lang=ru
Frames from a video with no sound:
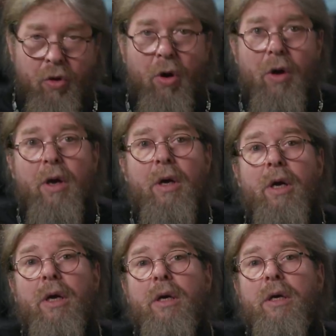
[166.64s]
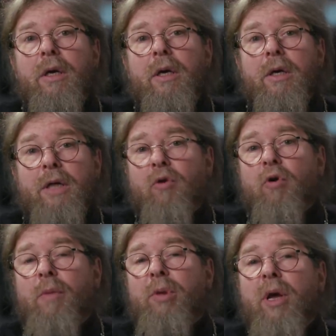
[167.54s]
Но э,
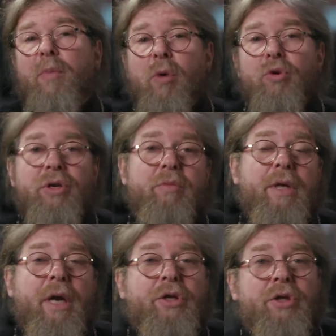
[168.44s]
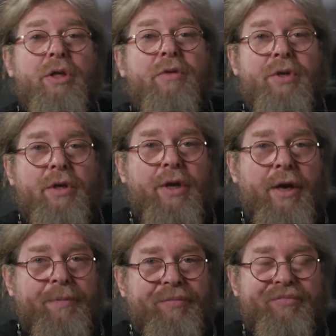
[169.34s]
такое благополучие было, конечно, не
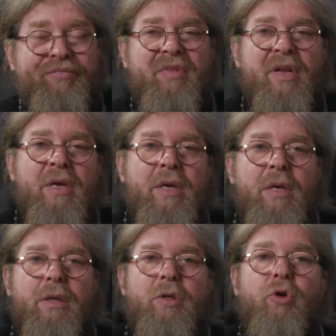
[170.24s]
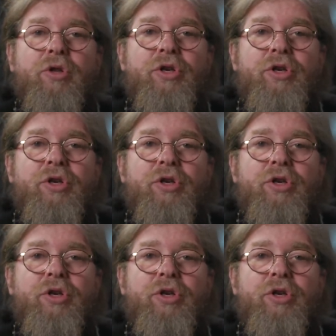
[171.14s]
всегда. До